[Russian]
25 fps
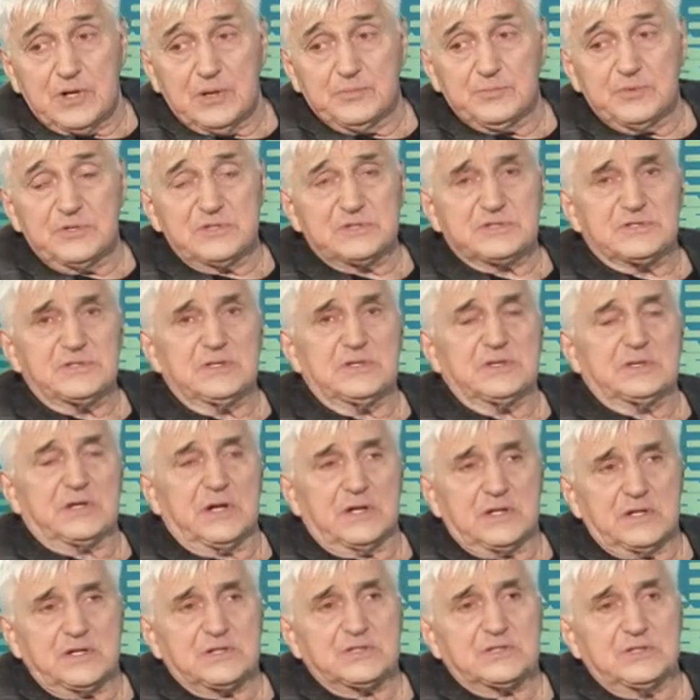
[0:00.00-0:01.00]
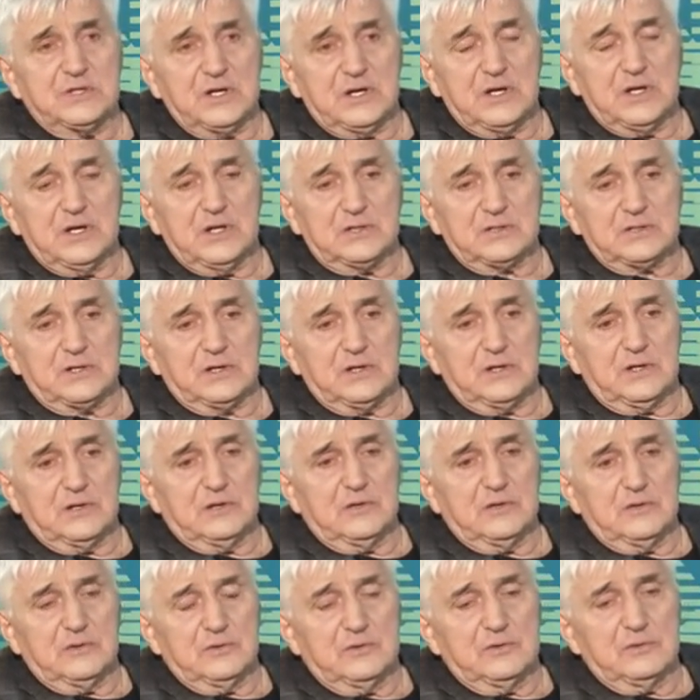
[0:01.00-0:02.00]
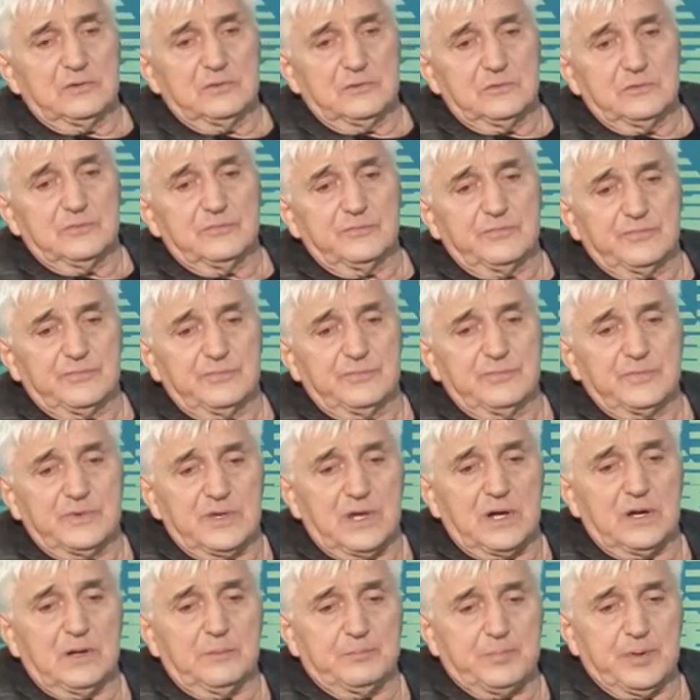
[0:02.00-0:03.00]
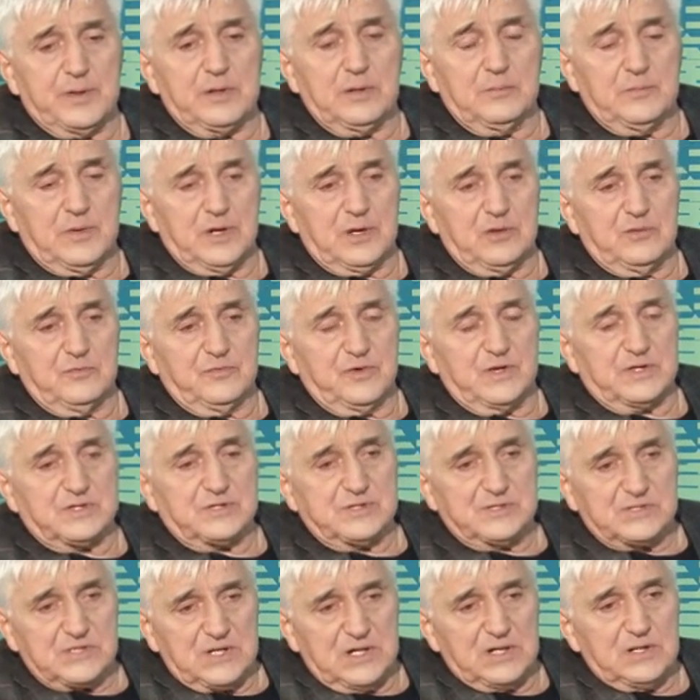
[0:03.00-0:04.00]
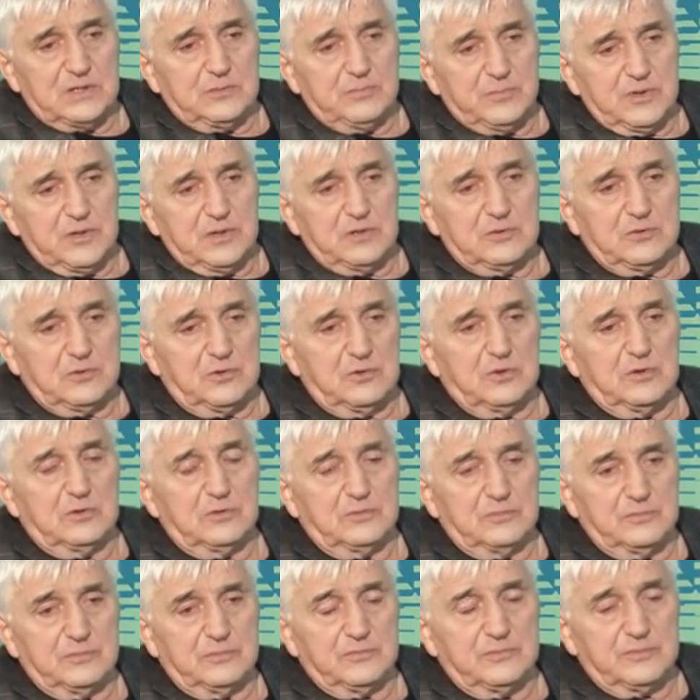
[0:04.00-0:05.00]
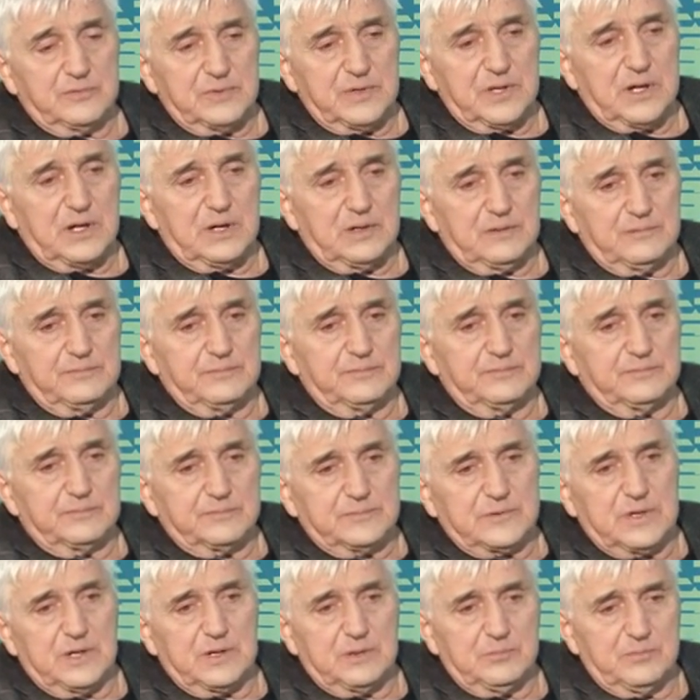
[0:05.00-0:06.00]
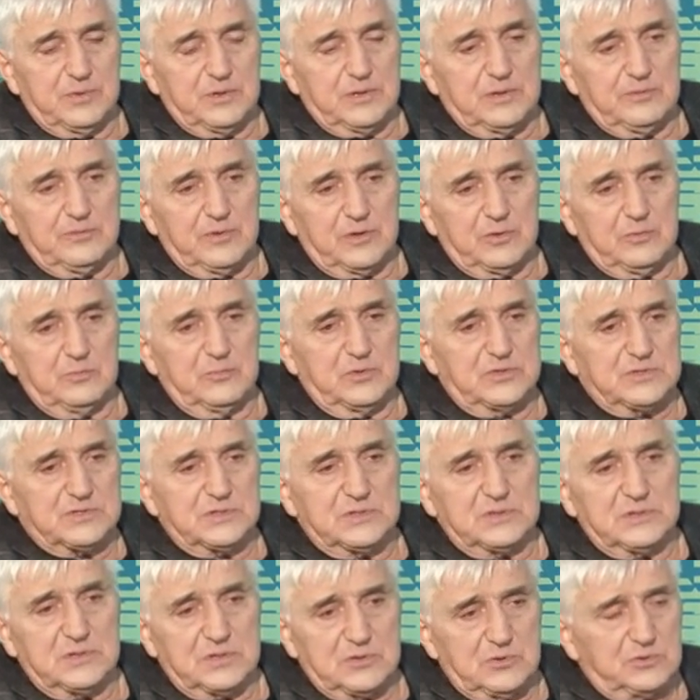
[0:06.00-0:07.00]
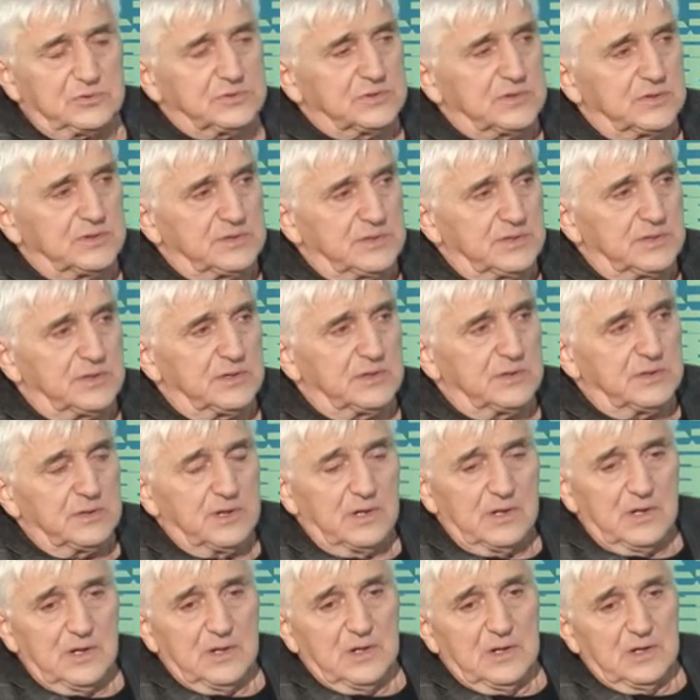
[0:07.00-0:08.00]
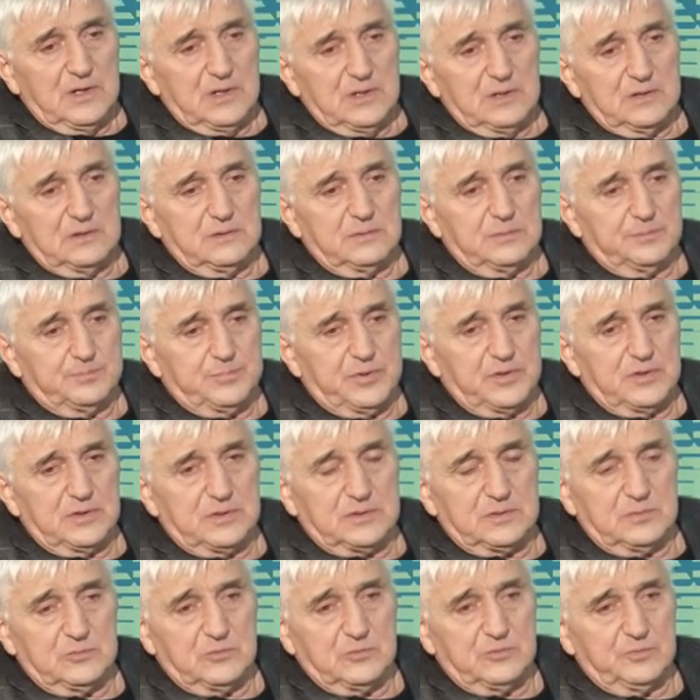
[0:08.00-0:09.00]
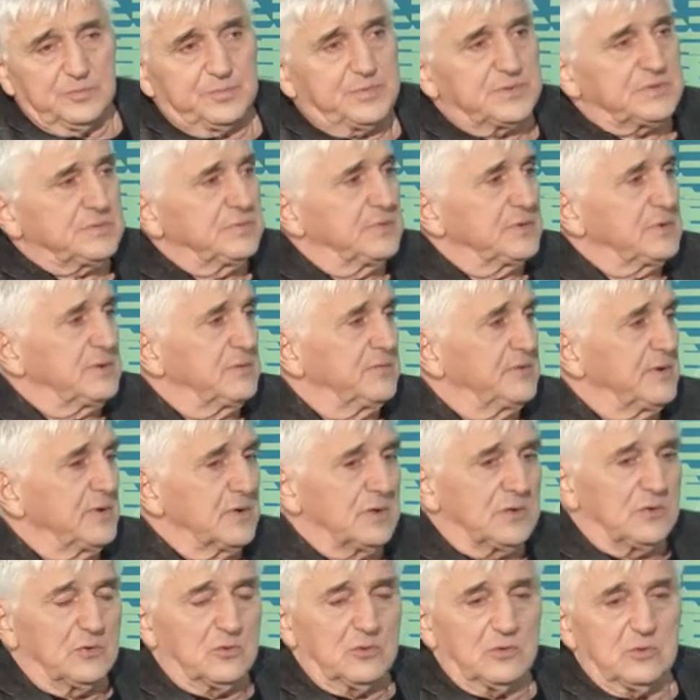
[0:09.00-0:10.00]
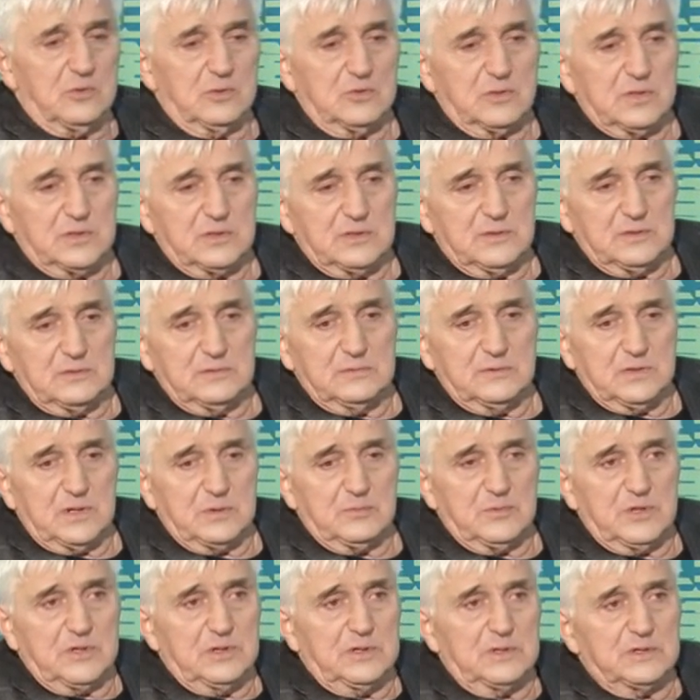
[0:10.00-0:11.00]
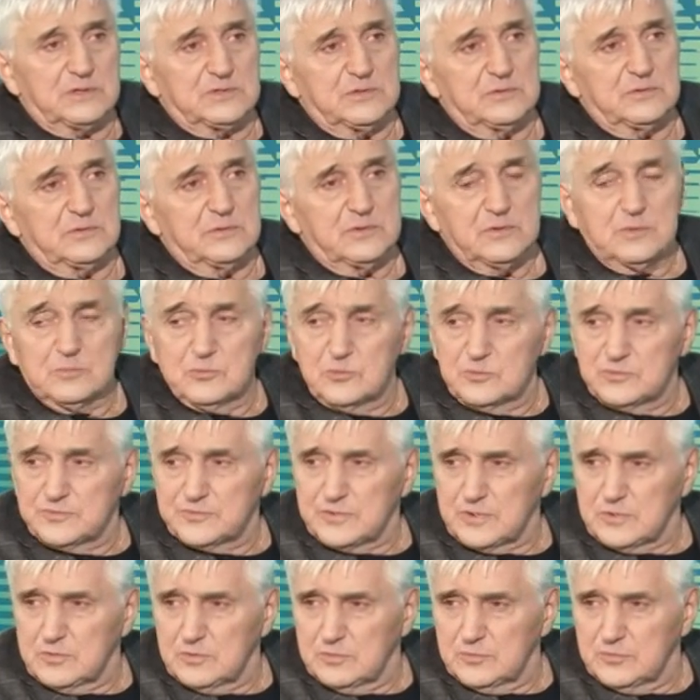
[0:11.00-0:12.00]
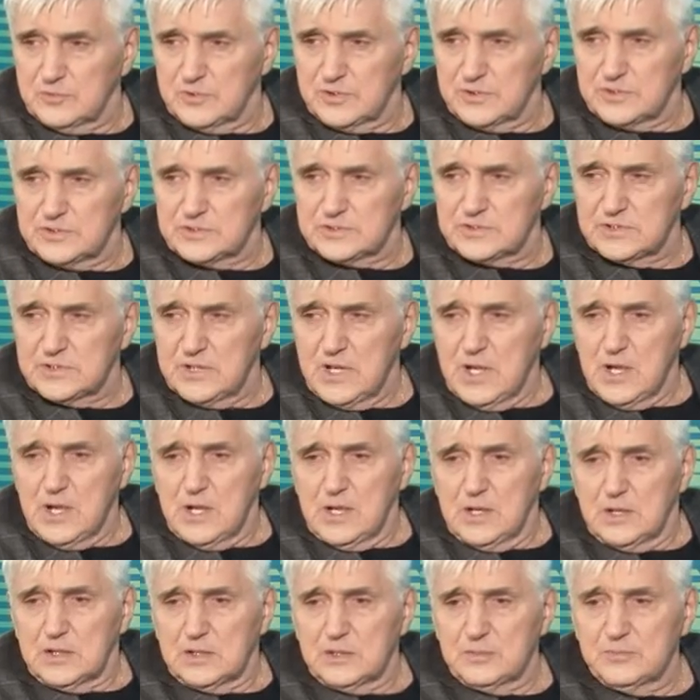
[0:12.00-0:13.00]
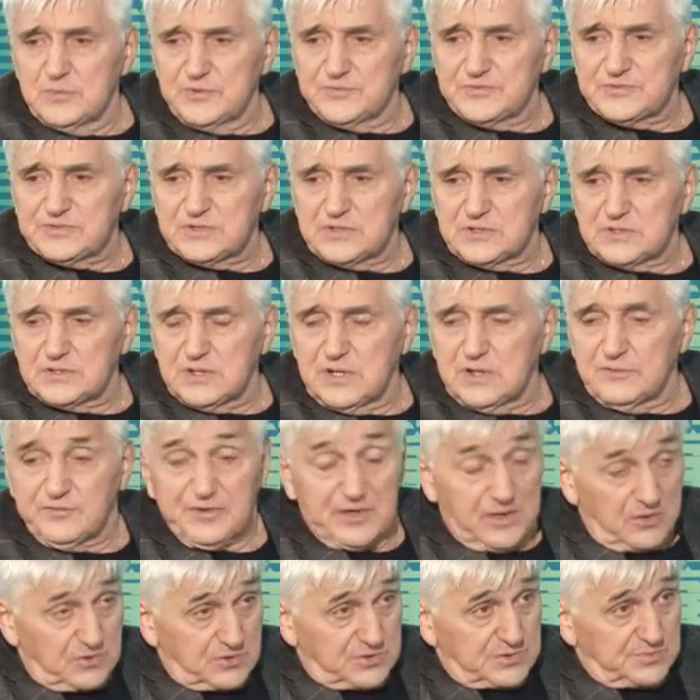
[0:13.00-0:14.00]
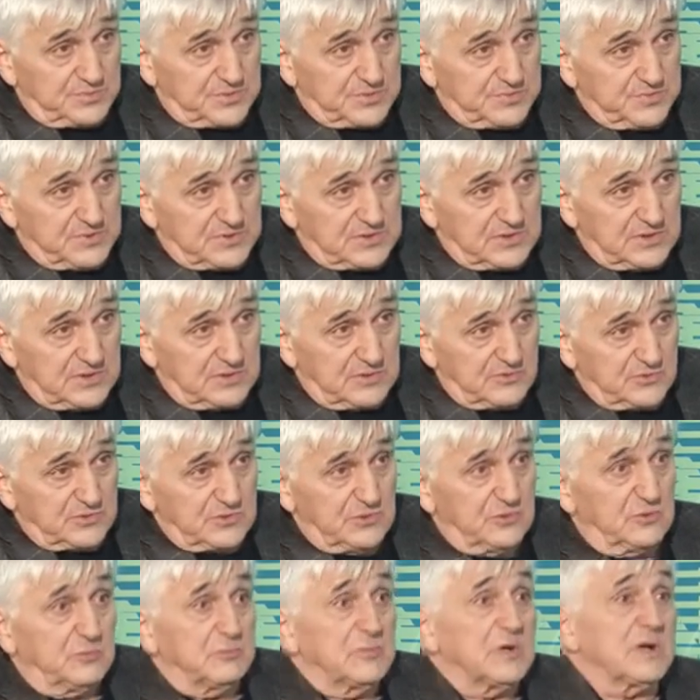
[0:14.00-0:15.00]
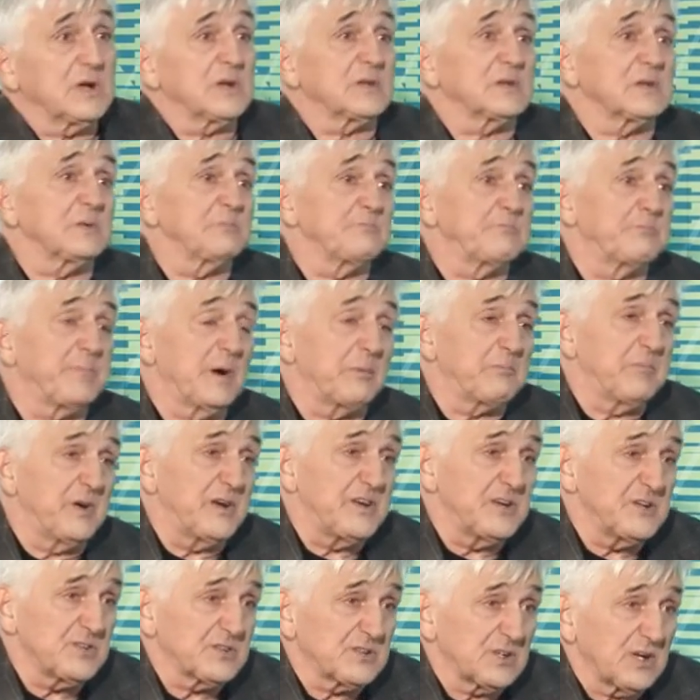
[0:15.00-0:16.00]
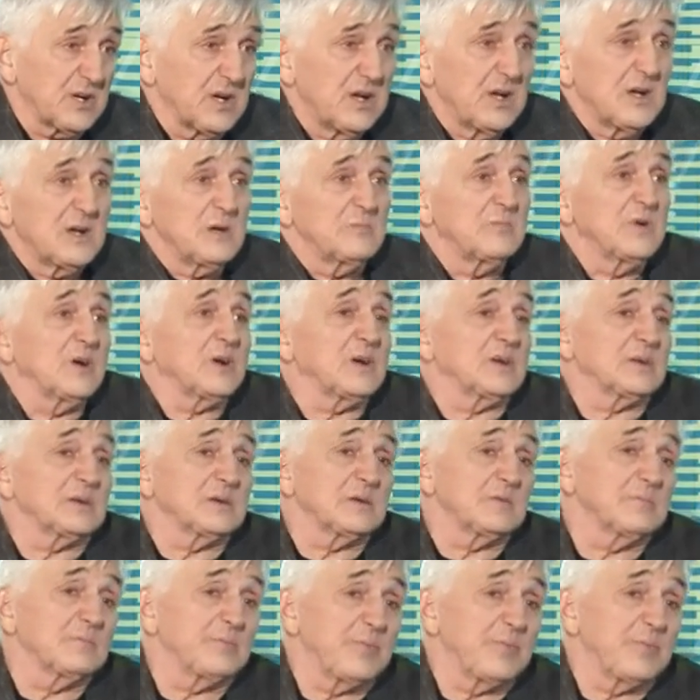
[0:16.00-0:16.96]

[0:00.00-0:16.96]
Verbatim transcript: объяснить, конечно, это э, я понимаю ваши жалобы, но я как бы говорю, мы же народ-то дикий. Э, поэтому посмотри, в каком городе нормальные же люди не будут в таком городе жить. И мы всегда, в хорошем смысле этого слова, мы хотим поближе, мы хотим